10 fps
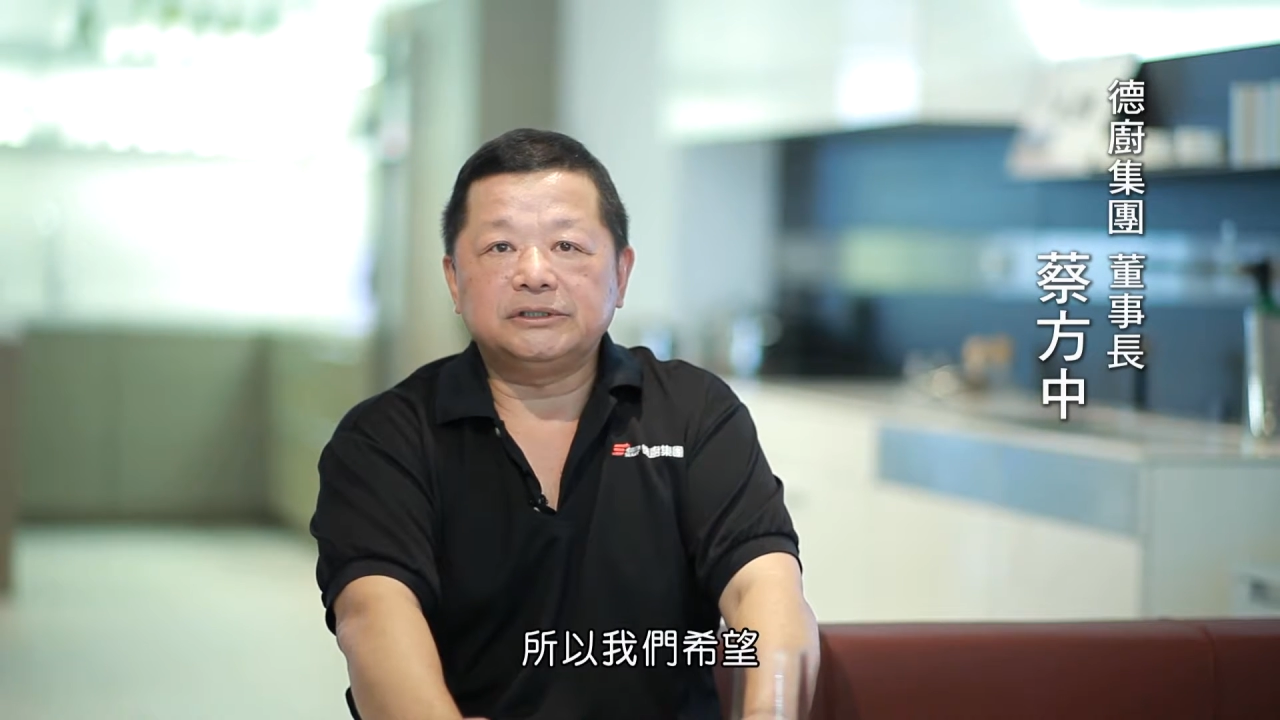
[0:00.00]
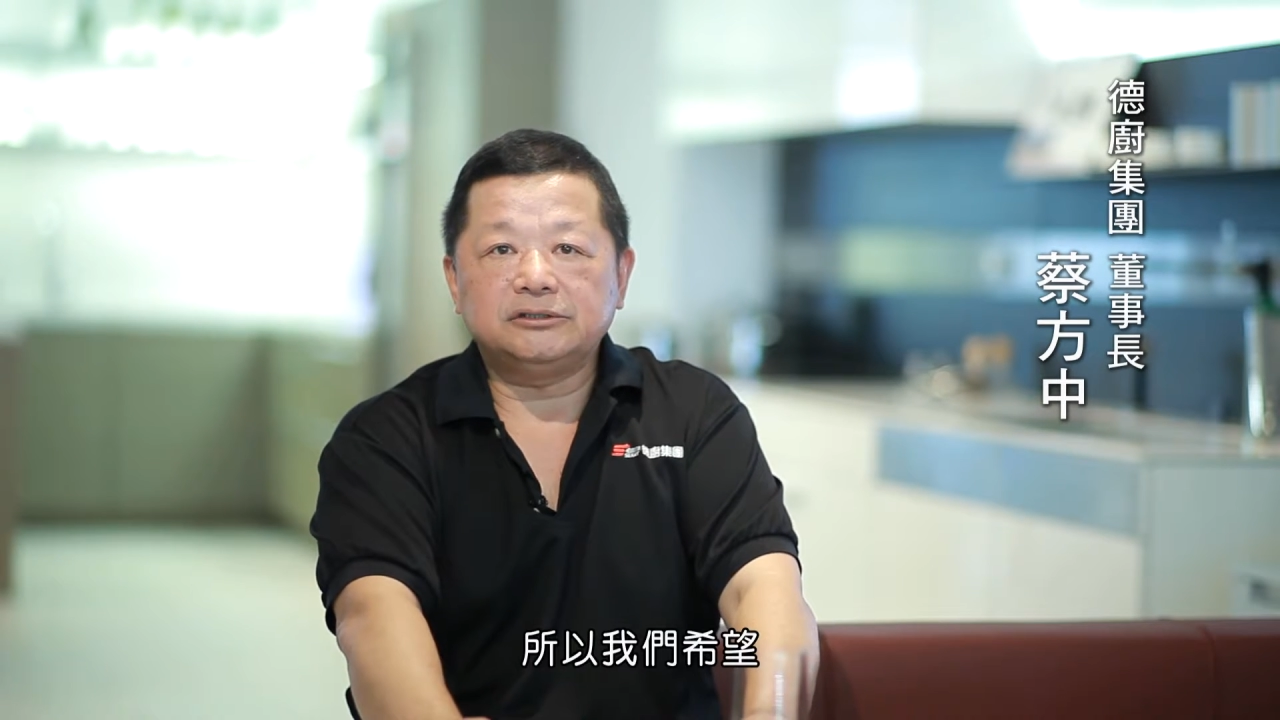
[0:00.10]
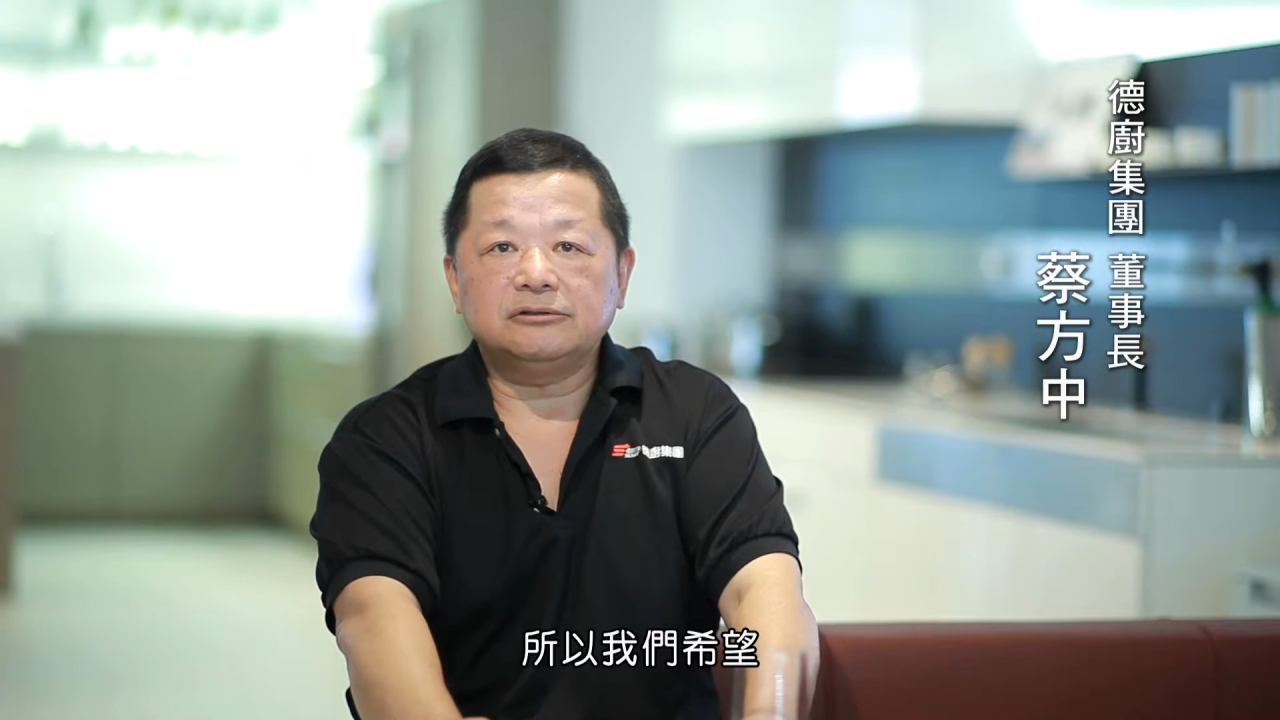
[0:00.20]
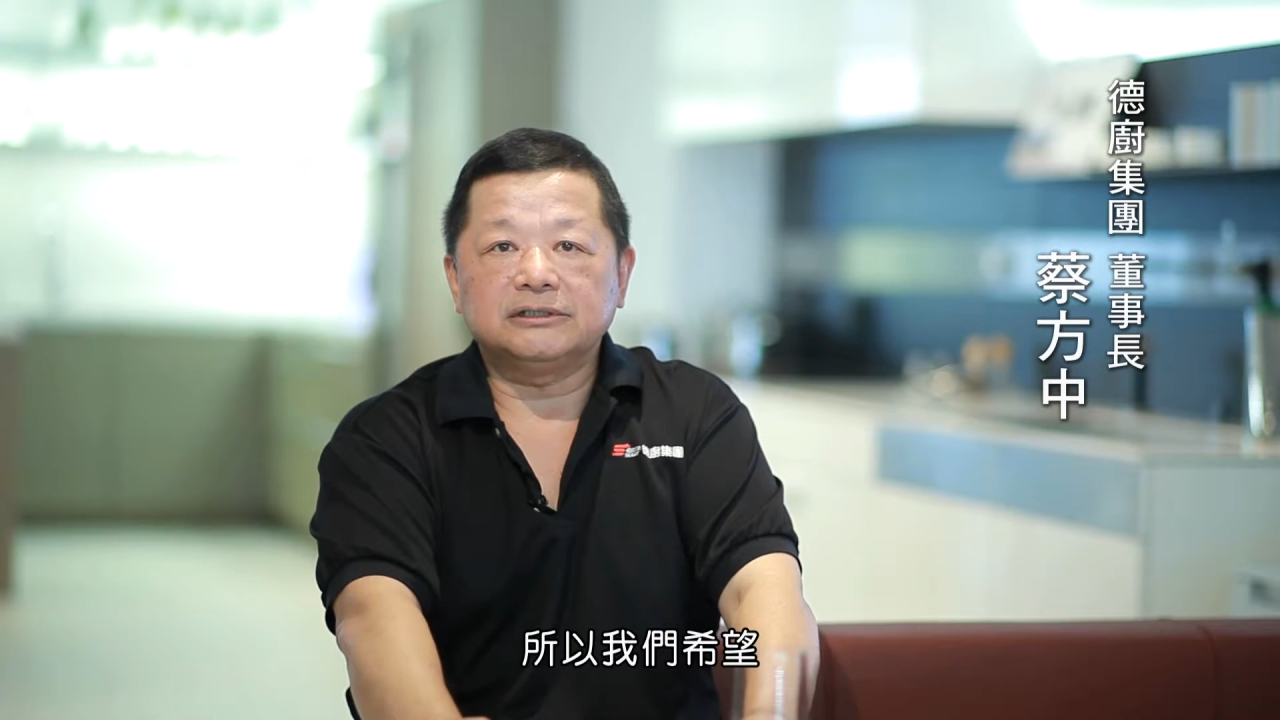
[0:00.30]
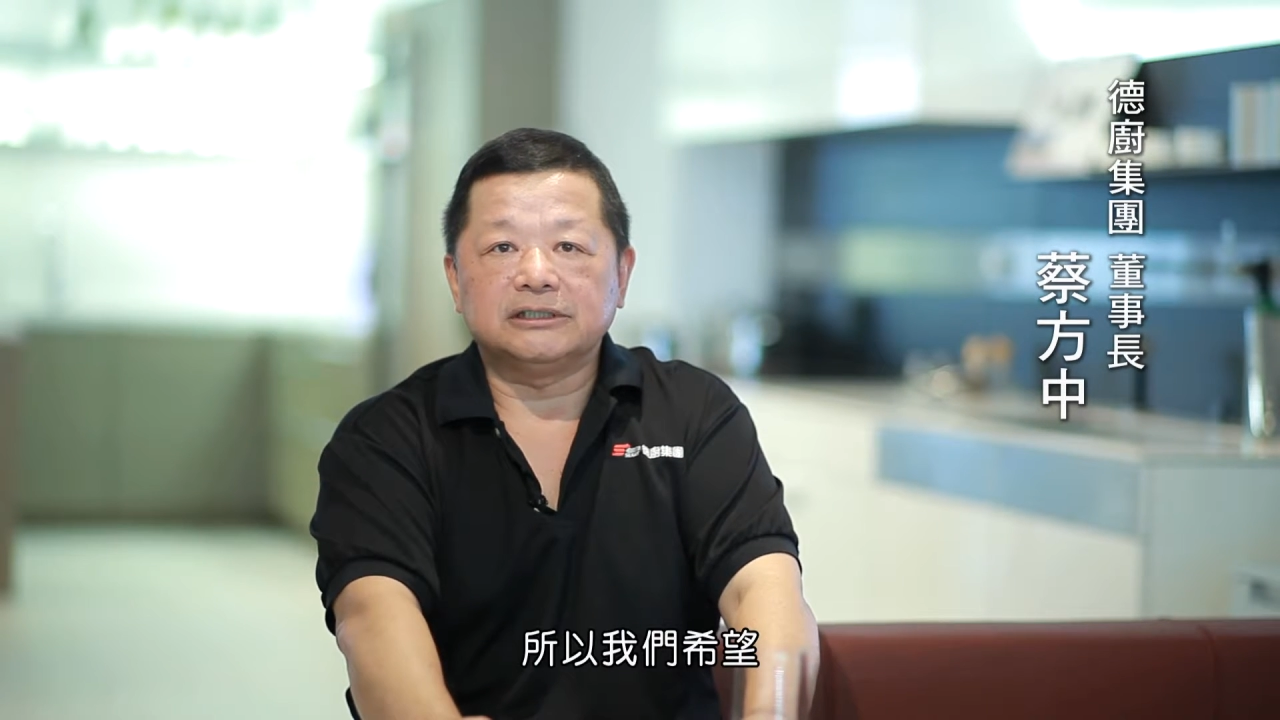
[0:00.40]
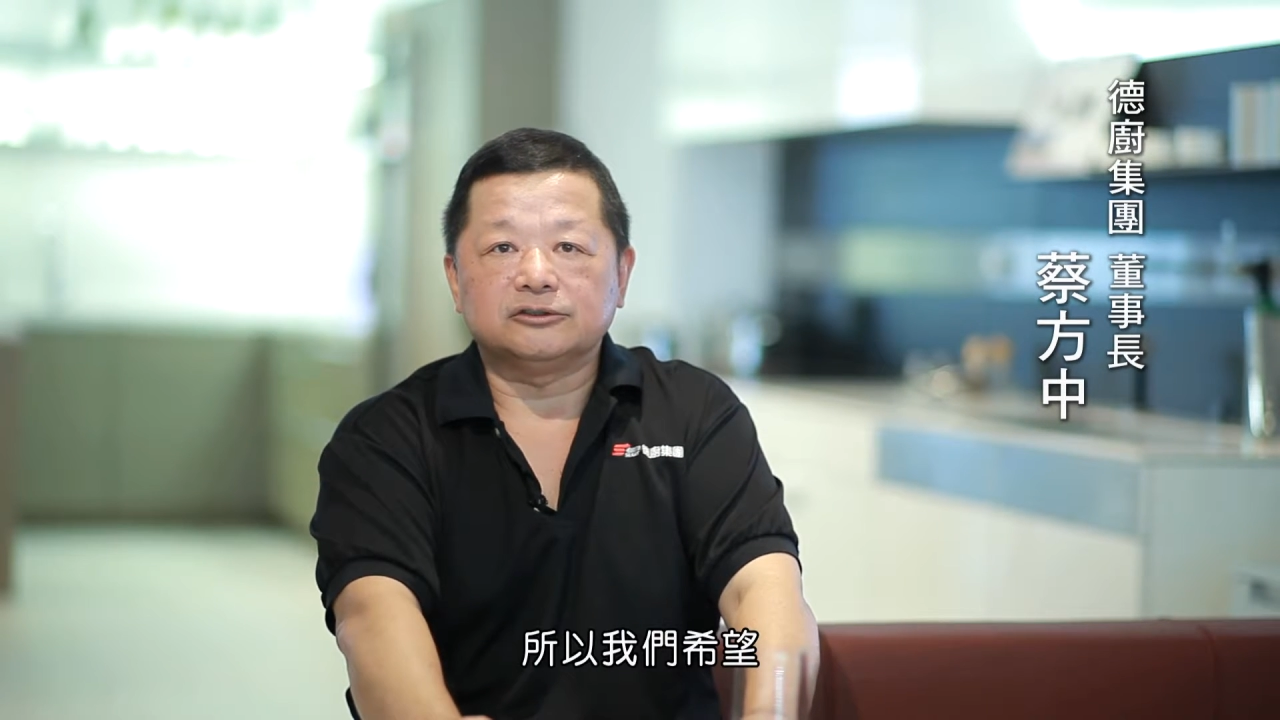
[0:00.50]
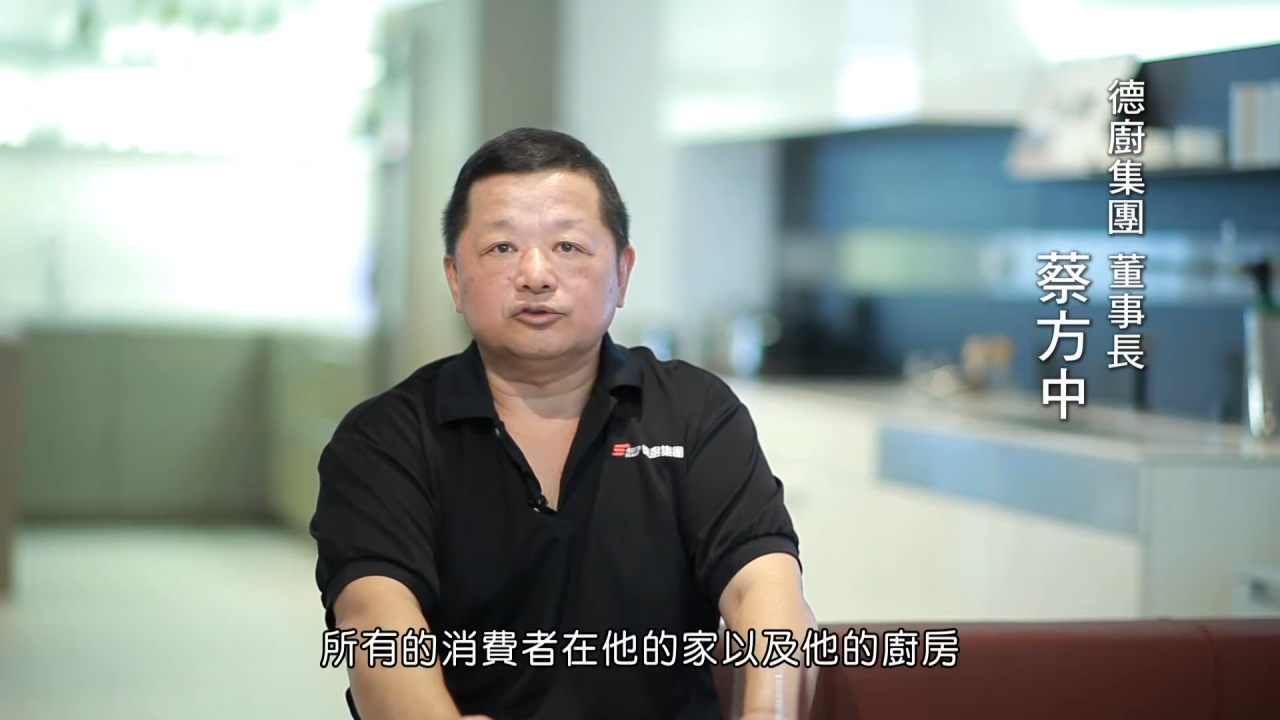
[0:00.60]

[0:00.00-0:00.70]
希望呢，